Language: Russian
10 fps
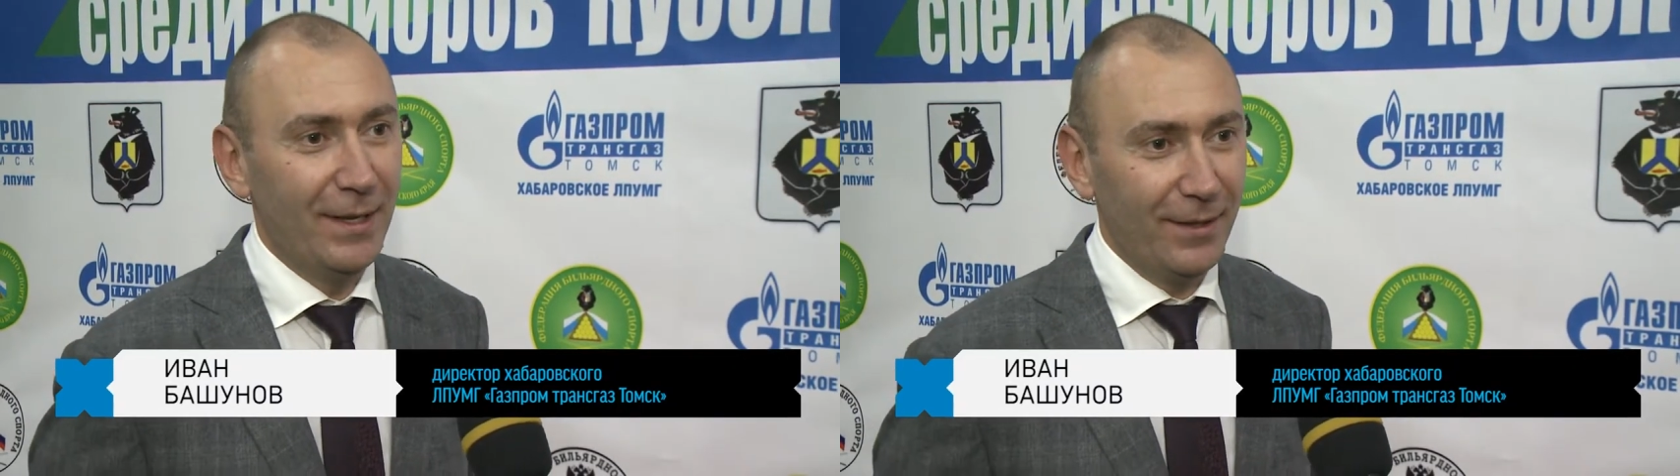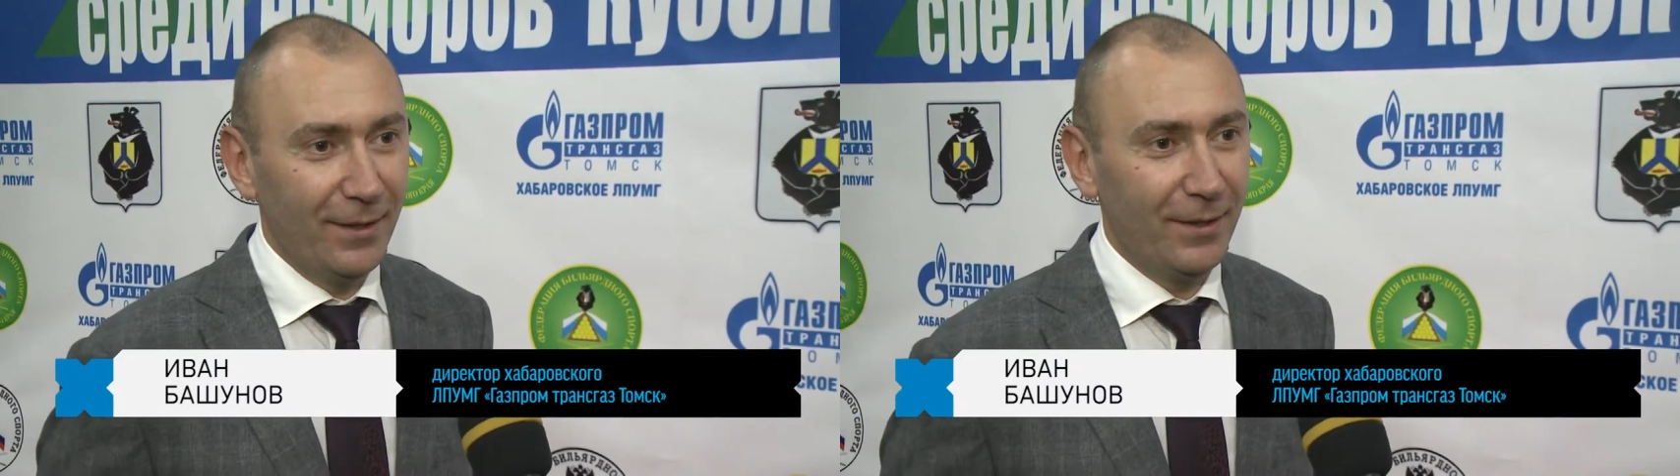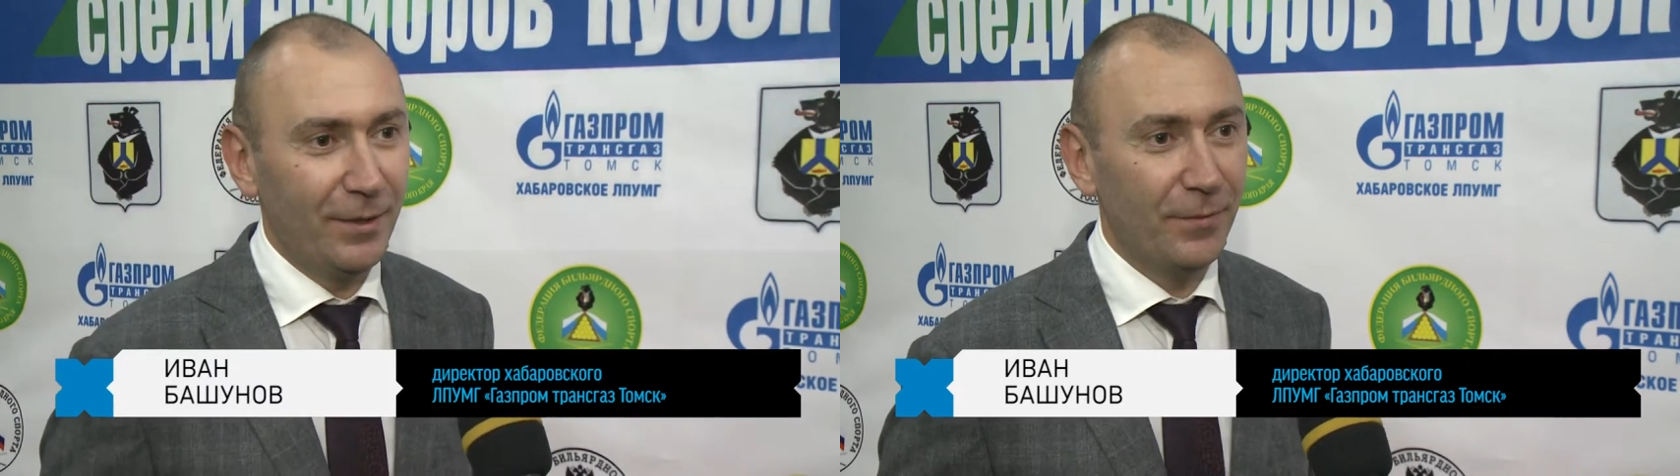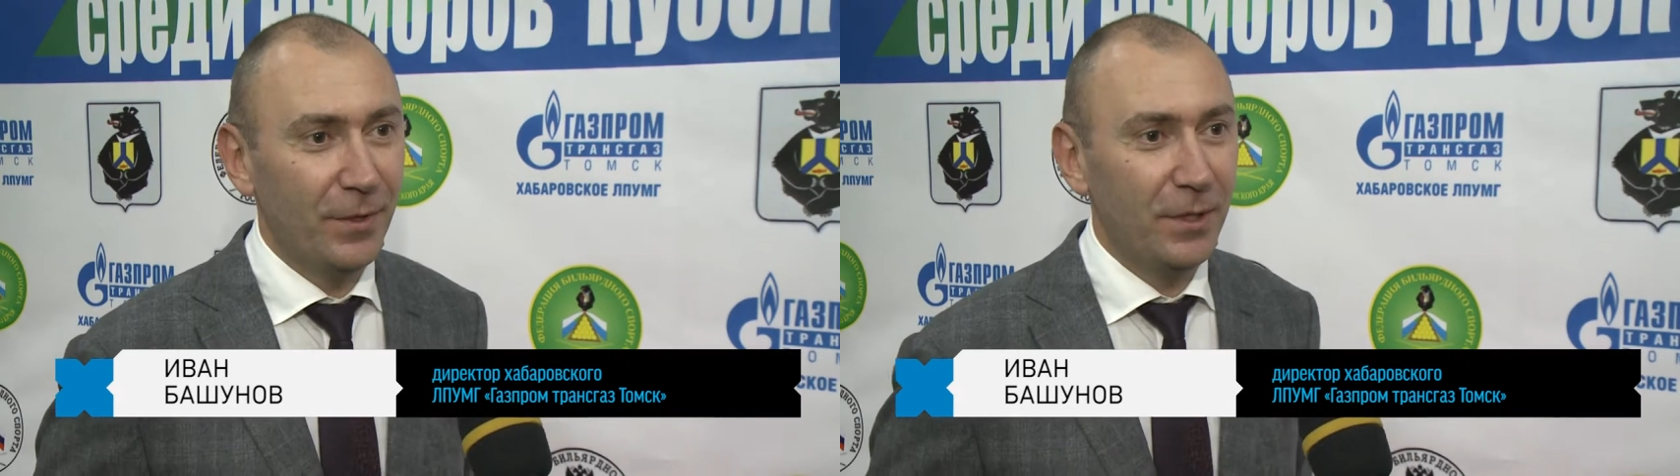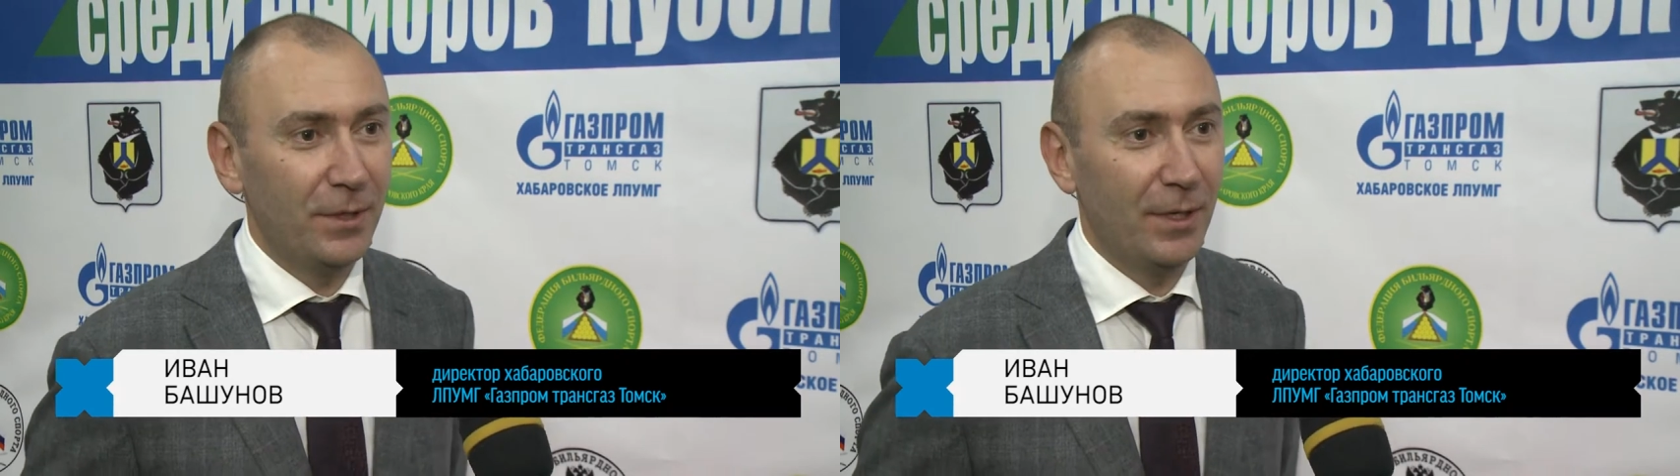э,
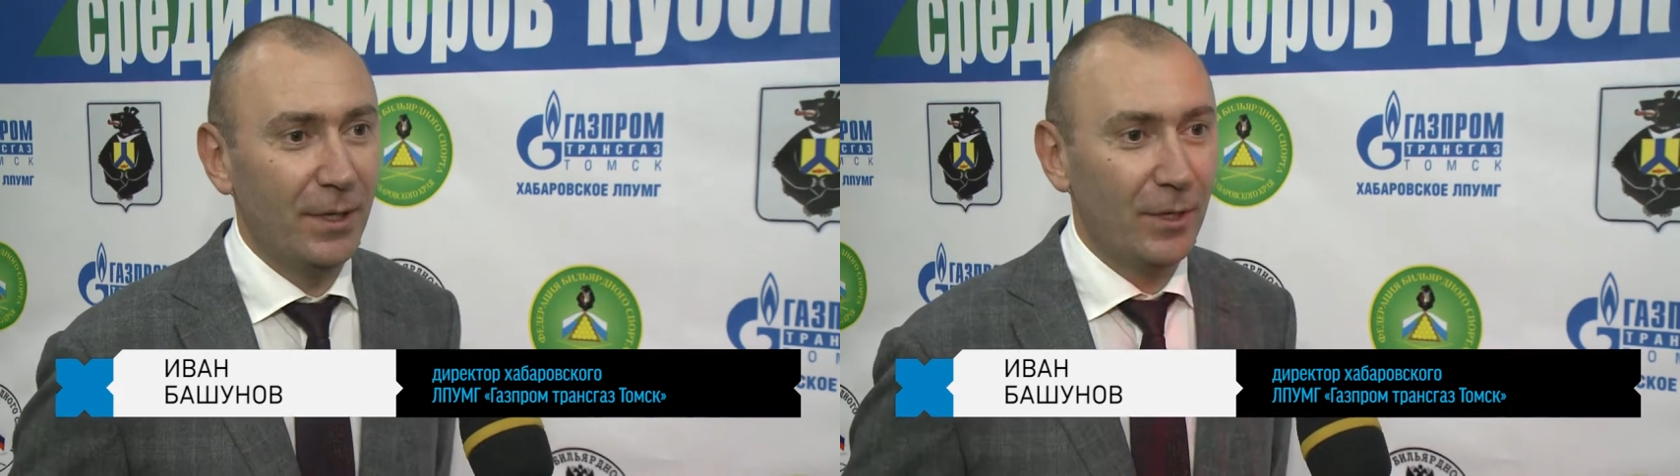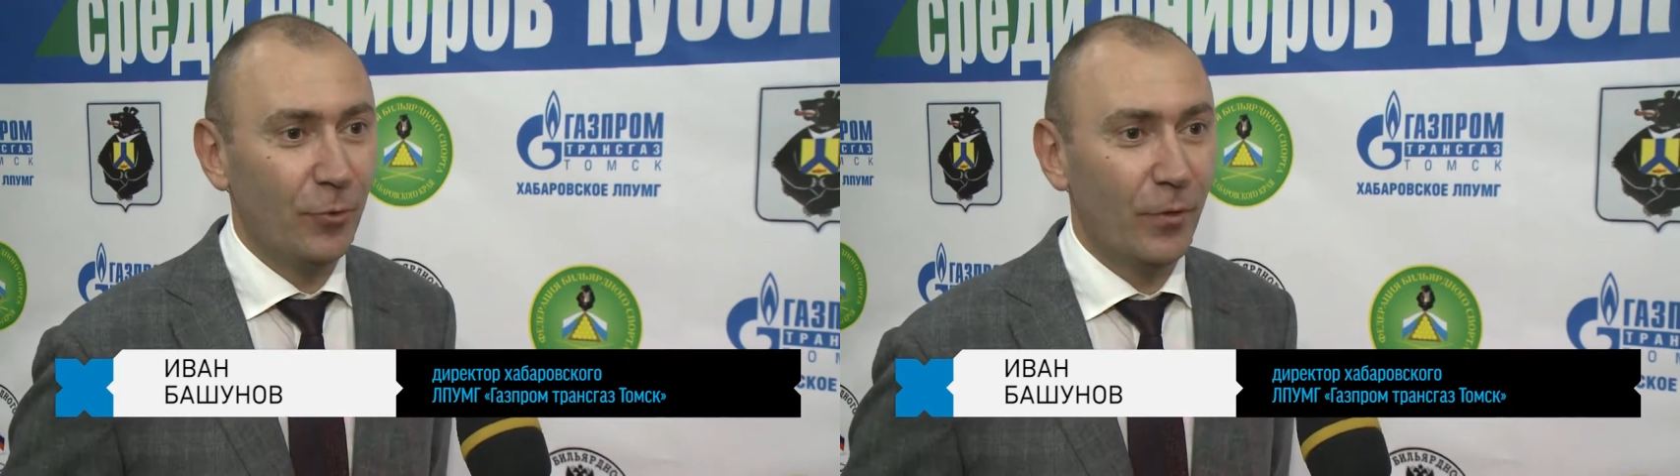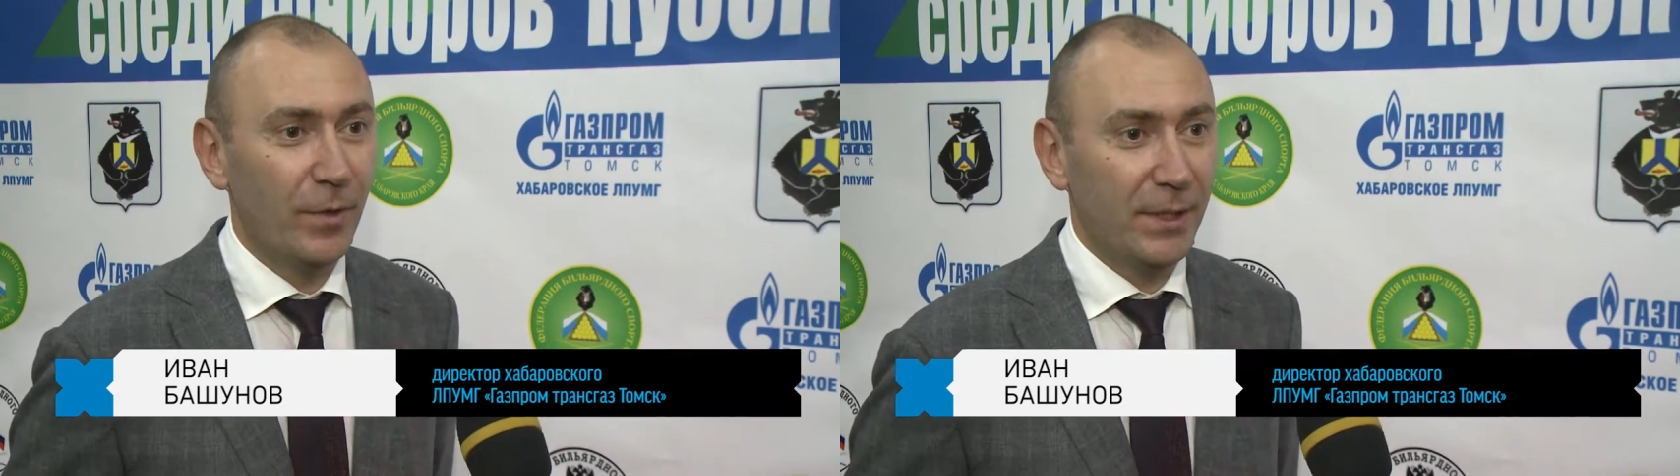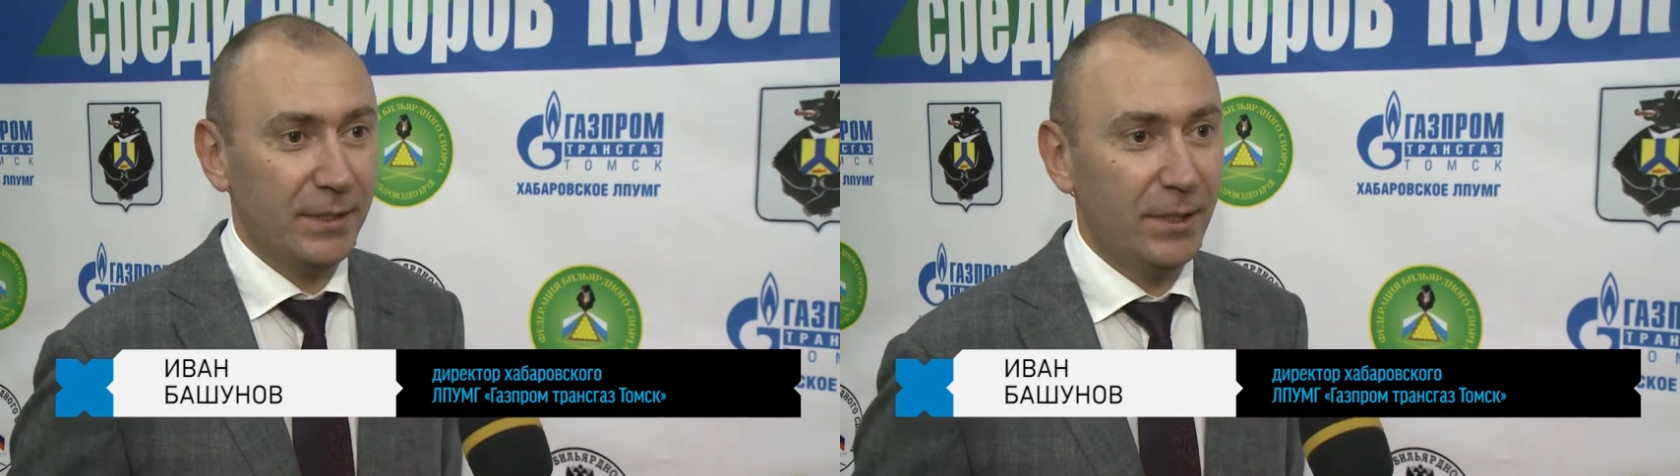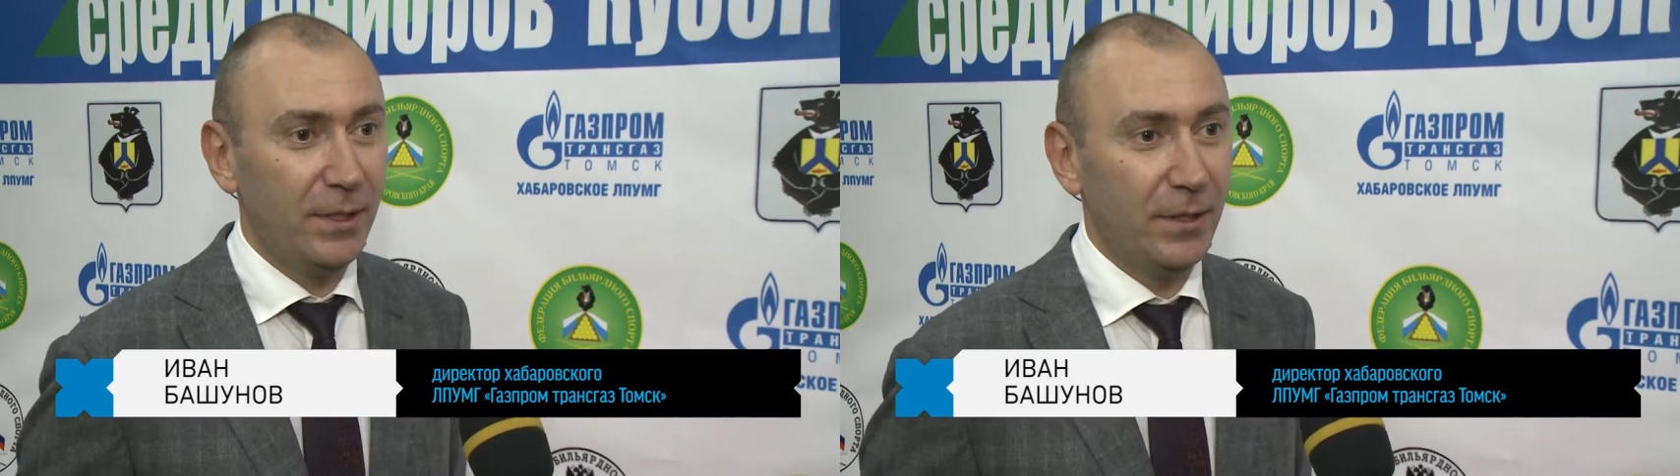выйти на уровень
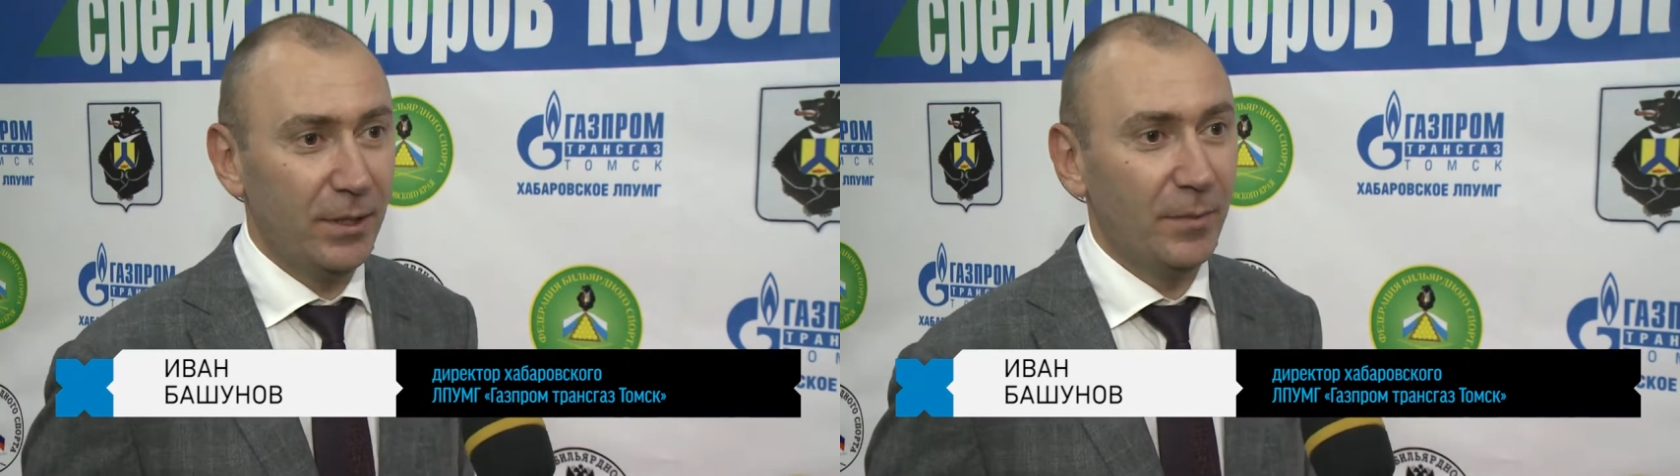России.